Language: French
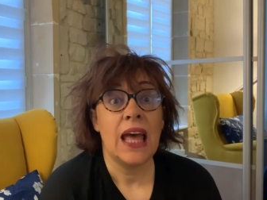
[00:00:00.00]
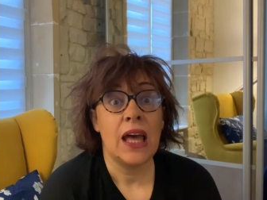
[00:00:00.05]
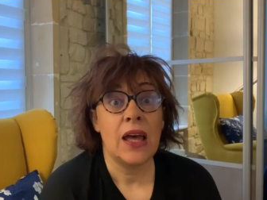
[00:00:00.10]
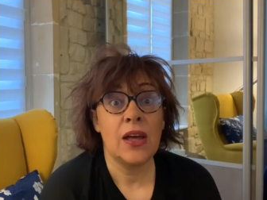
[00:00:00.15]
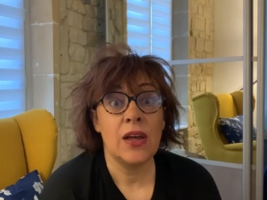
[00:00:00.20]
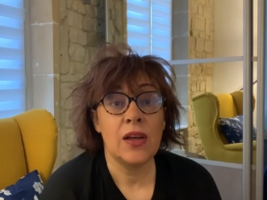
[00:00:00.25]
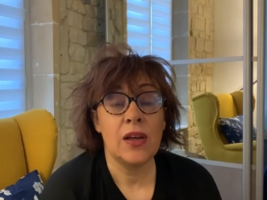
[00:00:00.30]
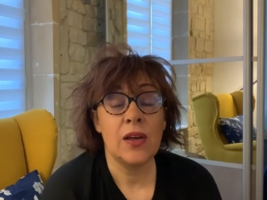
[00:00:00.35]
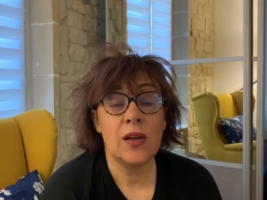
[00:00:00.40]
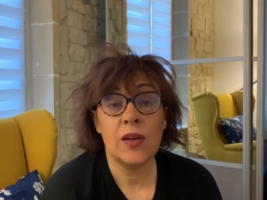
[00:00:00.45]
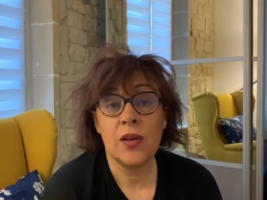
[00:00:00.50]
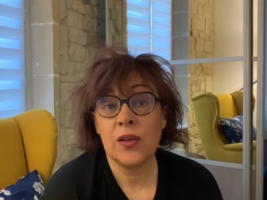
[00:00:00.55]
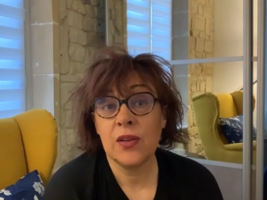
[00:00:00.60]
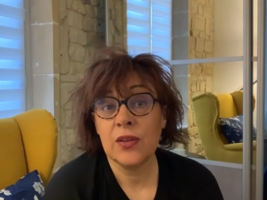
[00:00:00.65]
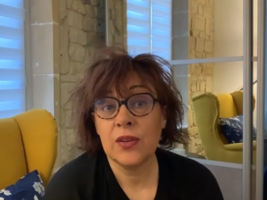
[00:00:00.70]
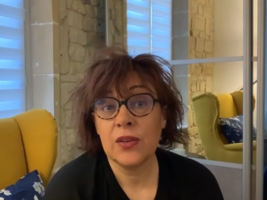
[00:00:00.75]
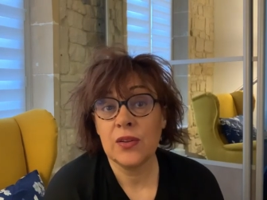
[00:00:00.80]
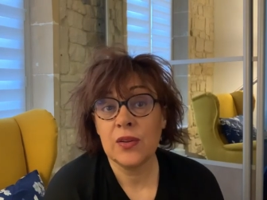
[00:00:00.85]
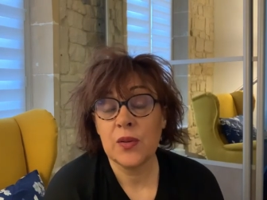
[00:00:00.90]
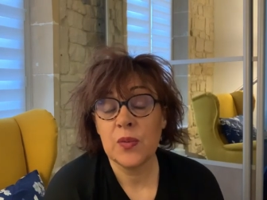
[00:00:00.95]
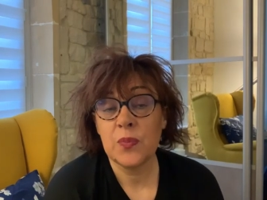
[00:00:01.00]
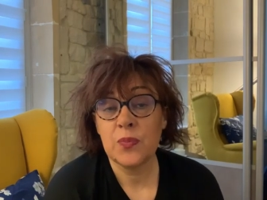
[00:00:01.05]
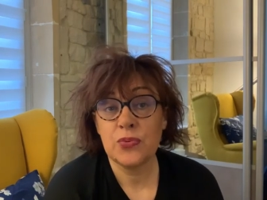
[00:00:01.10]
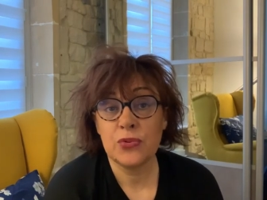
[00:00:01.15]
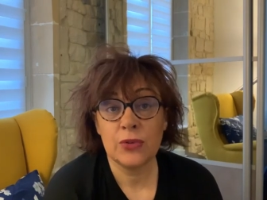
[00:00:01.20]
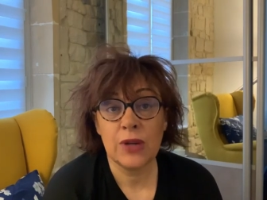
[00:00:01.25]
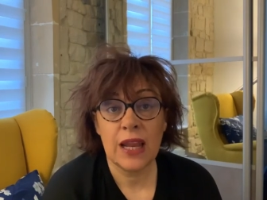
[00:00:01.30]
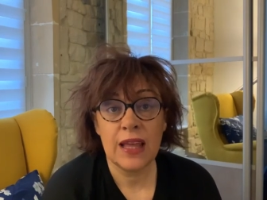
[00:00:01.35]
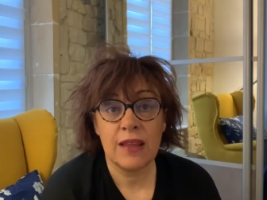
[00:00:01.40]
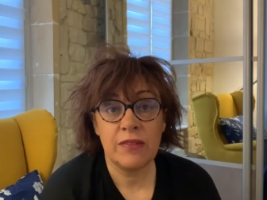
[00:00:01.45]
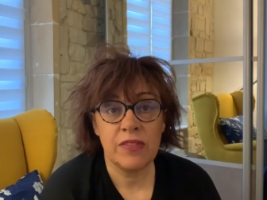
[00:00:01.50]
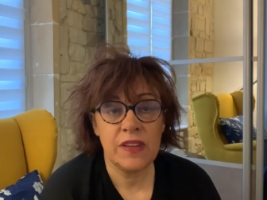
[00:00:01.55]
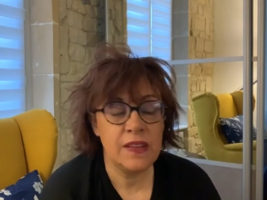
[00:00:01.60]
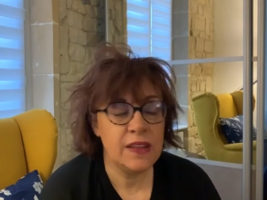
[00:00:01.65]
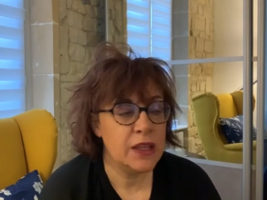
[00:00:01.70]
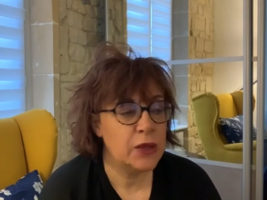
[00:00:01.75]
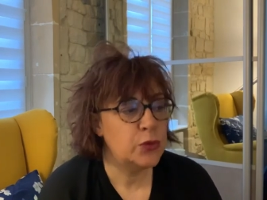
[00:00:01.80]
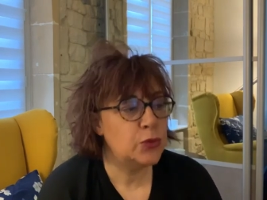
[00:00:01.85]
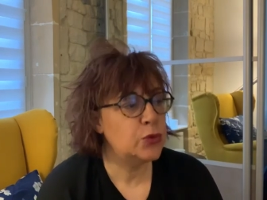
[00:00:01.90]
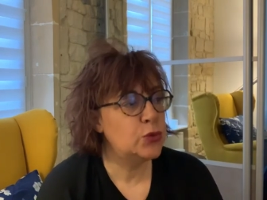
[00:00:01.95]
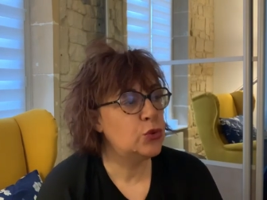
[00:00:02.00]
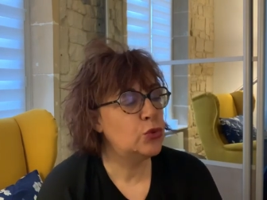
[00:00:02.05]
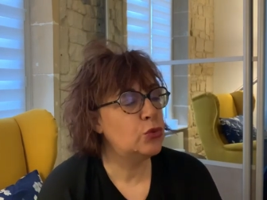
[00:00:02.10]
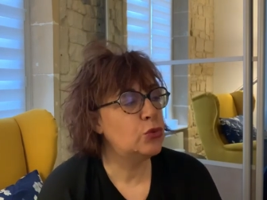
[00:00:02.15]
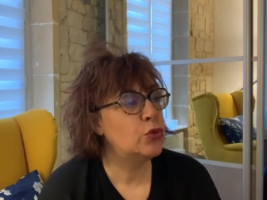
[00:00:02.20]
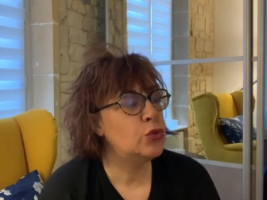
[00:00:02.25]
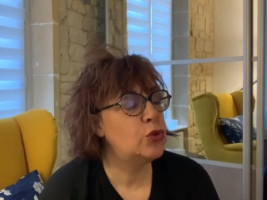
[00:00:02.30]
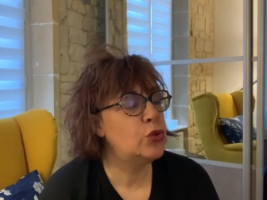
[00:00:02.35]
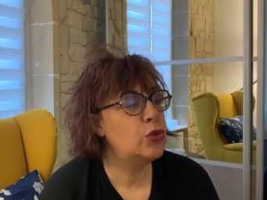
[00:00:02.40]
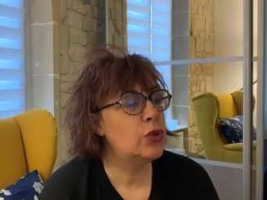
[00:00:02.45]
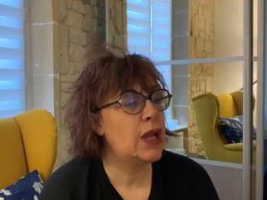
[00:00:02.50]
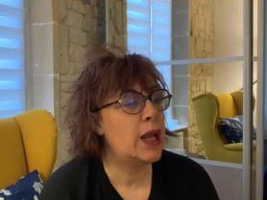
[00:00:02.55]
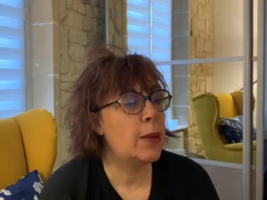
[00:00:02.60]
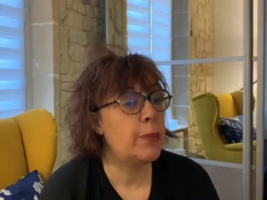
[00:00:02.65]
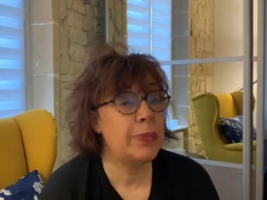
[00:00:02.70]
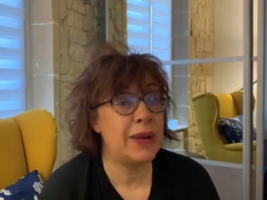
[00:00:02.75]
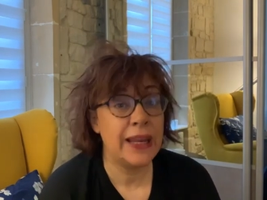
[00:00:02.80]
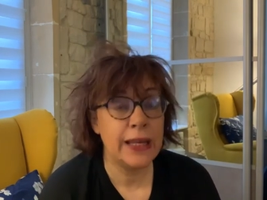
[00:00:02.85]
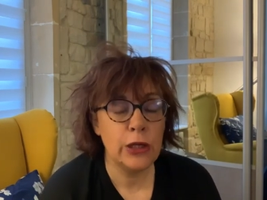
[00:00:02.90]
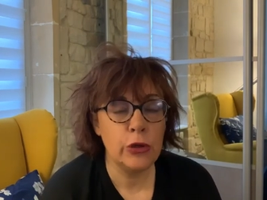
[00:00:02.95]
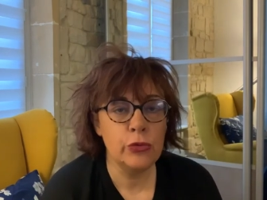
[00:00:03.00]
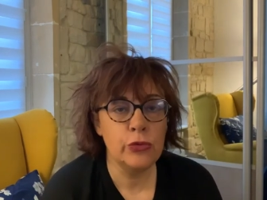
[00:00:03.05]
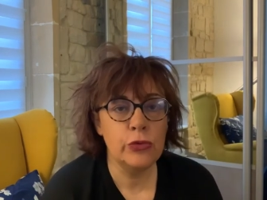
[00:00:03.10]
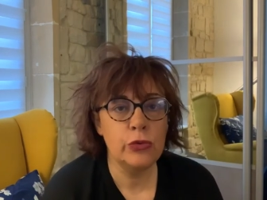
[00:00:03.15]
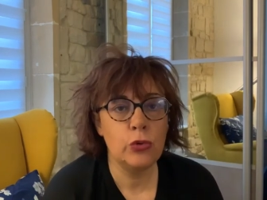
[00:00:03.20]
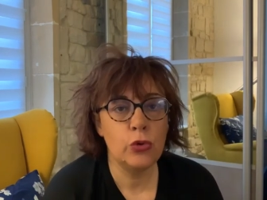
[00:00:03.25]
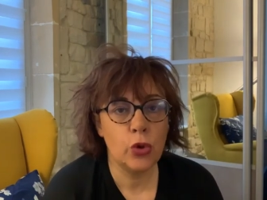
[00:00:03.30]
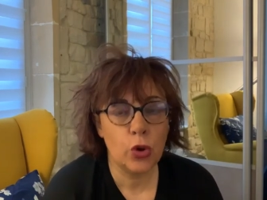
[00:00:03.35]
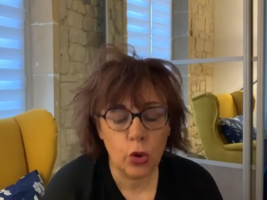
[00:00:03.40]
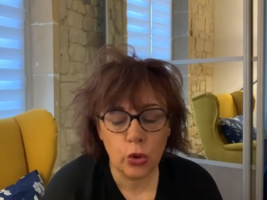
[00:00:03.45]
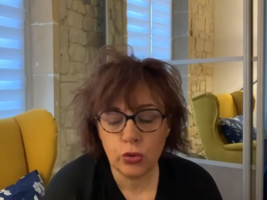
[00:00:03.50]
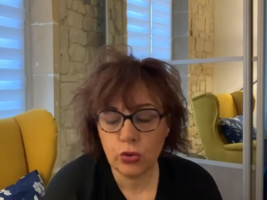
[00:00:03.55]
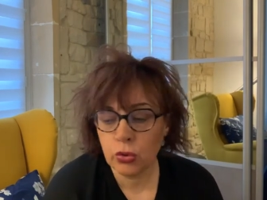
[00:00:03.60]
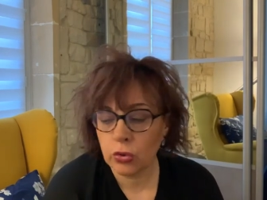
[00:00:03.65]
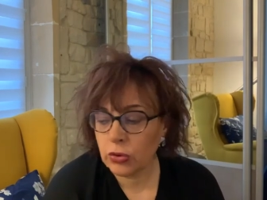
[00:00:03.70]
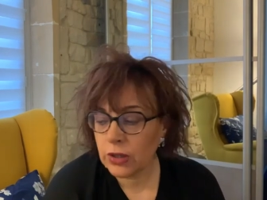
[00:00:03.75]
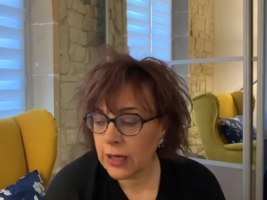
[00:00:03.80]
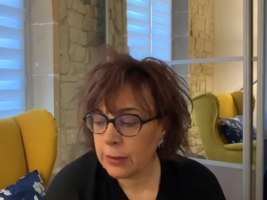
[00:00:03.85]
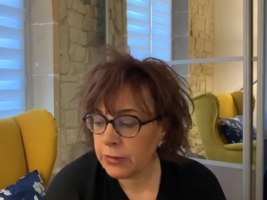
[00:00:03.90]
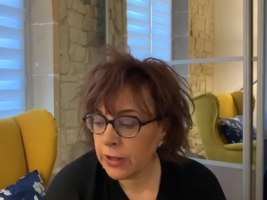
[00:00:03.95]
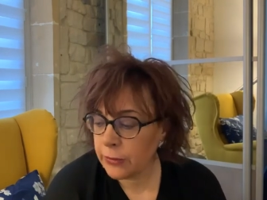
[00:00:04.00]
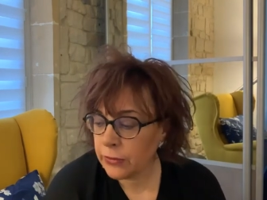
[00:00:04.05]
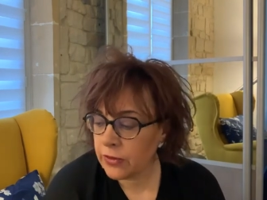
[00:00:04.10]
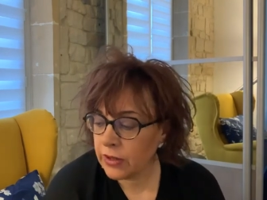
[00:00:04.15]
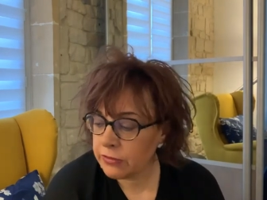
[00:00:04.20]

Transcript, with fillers: euh, pour la vidéo donc de la pleine lune, le retour de la pleine lune.